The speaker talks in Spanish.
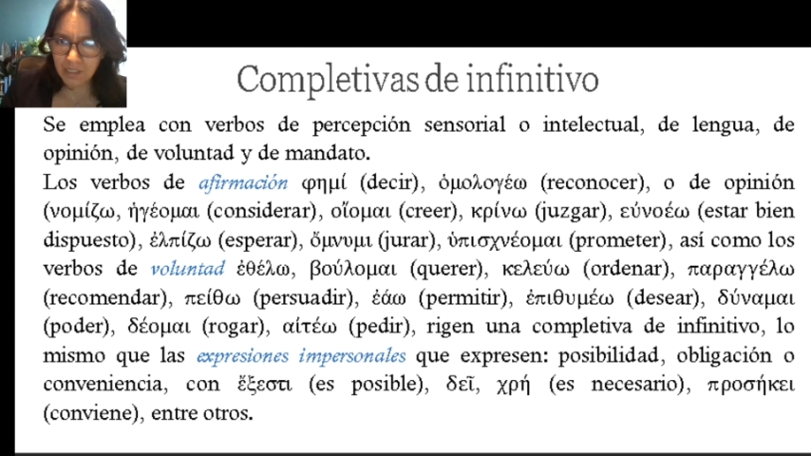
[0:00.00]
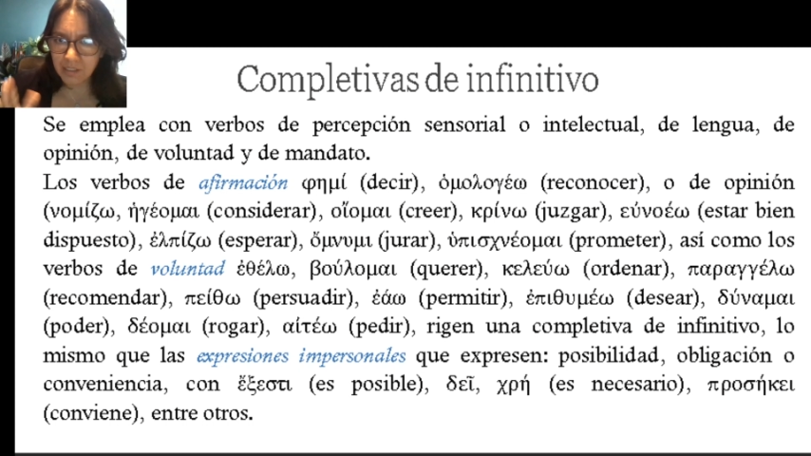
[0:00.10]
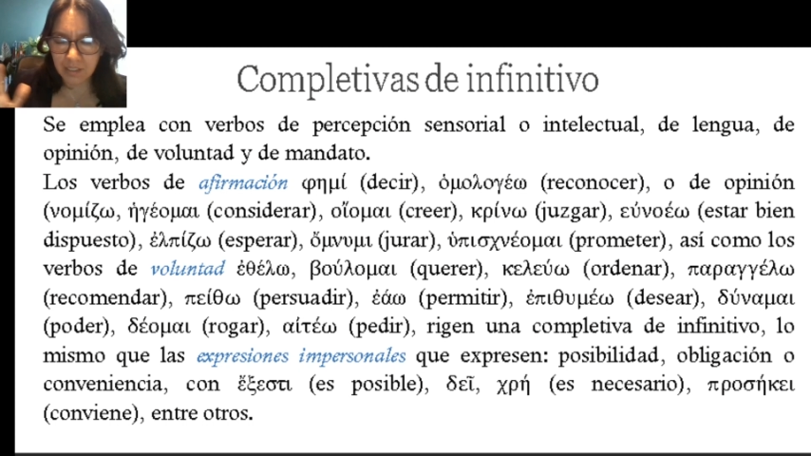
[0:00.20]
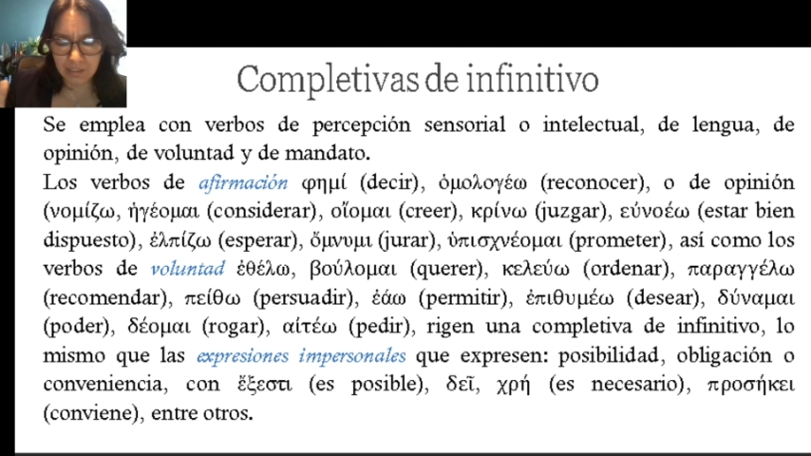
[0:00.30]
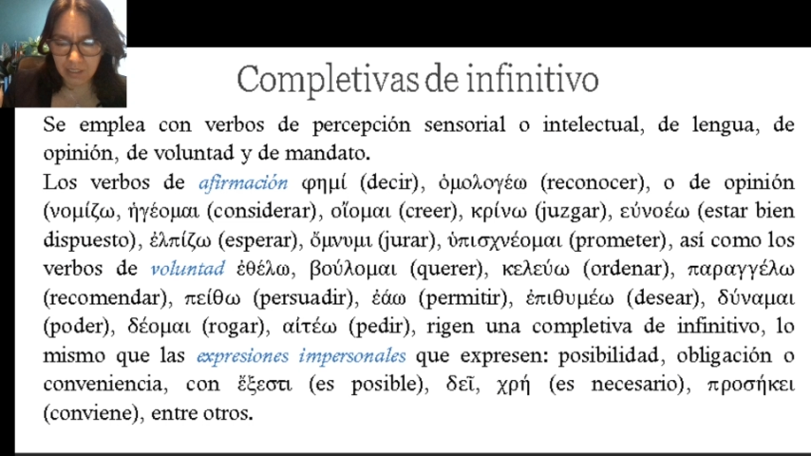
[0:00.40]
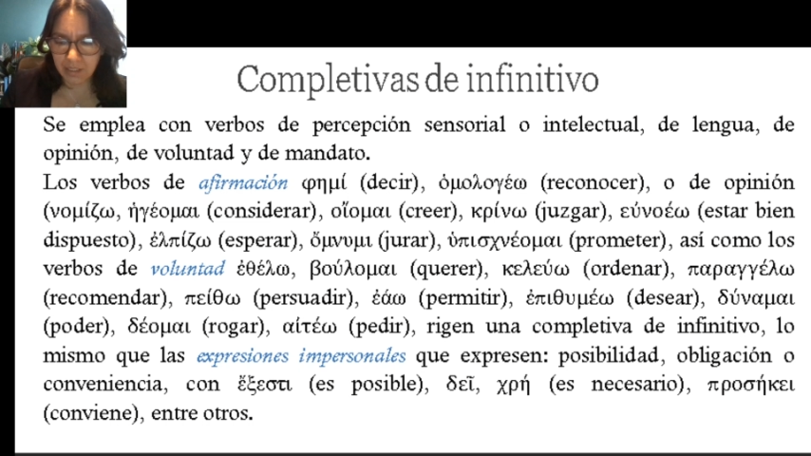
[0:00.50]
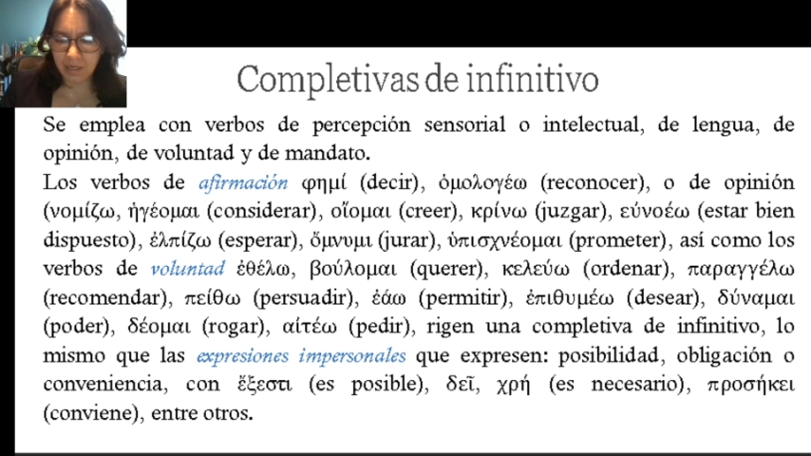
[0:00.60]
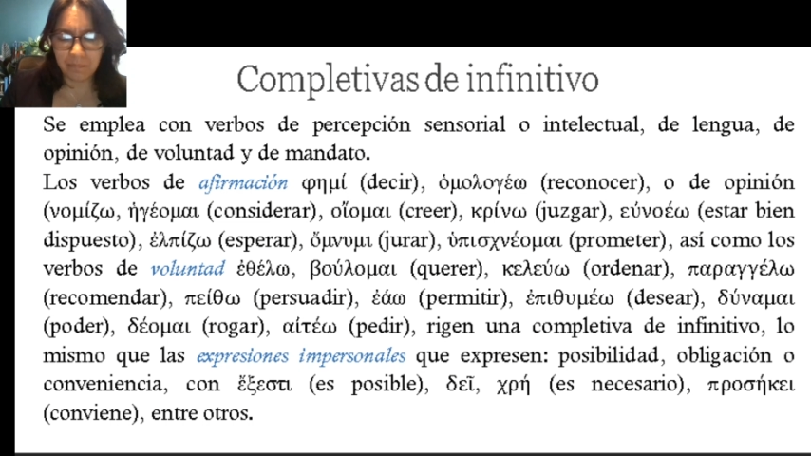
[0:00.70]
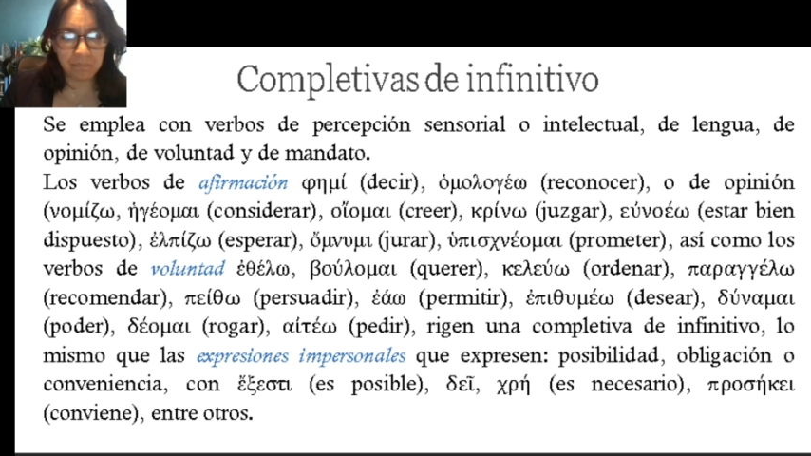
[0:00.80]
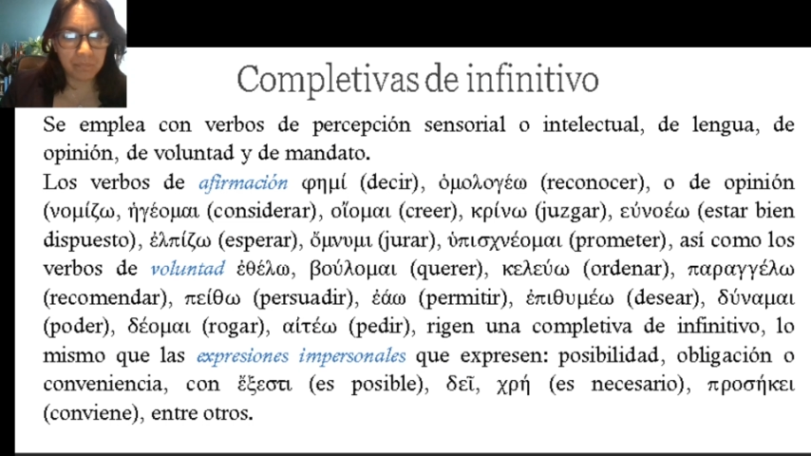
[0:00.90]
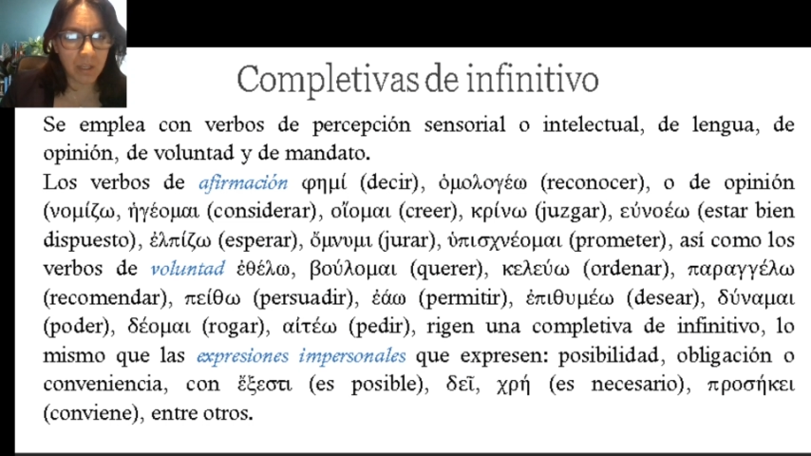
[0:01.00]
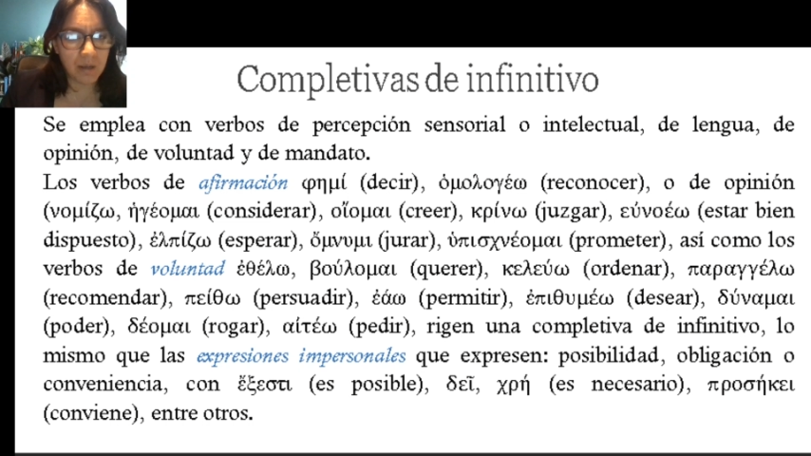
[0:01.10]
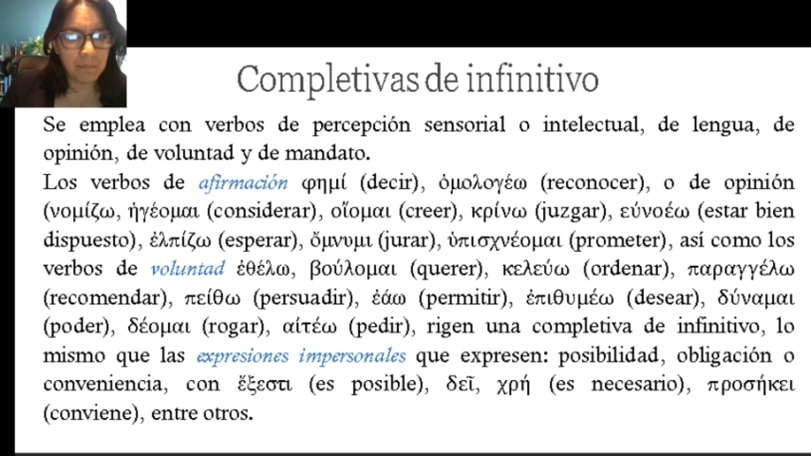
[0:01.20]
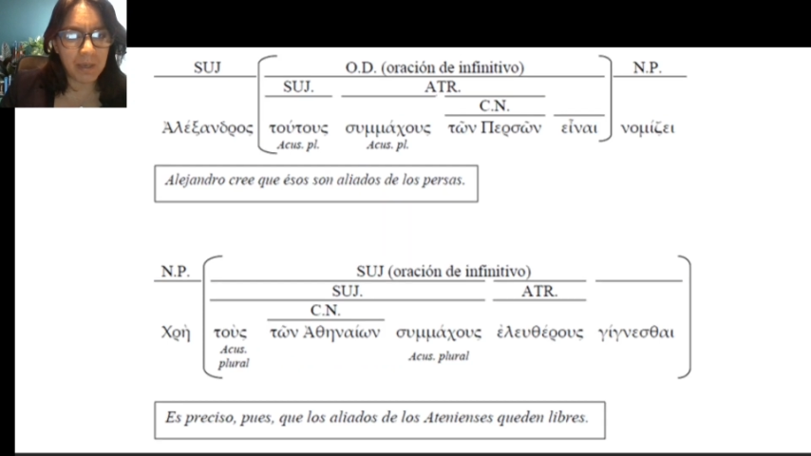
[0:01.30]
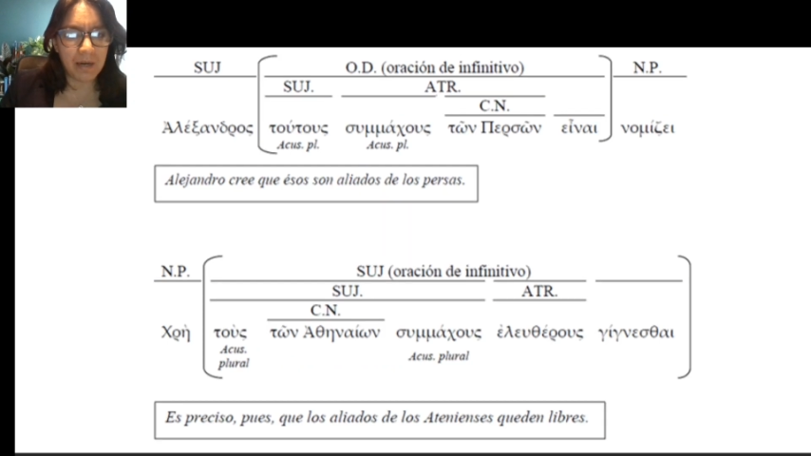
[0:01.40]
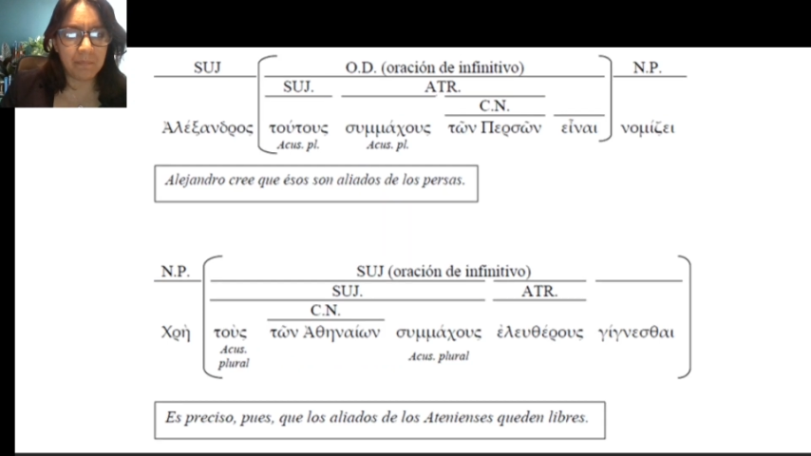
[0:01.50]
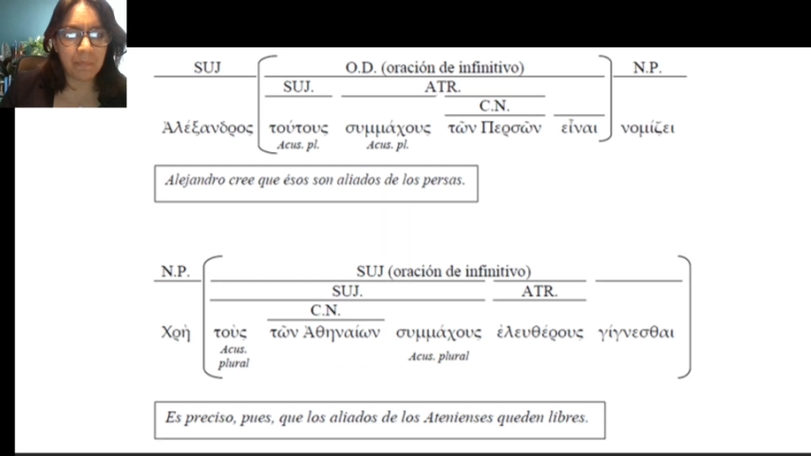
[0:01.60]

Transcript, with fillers: honesti, etc. Bien.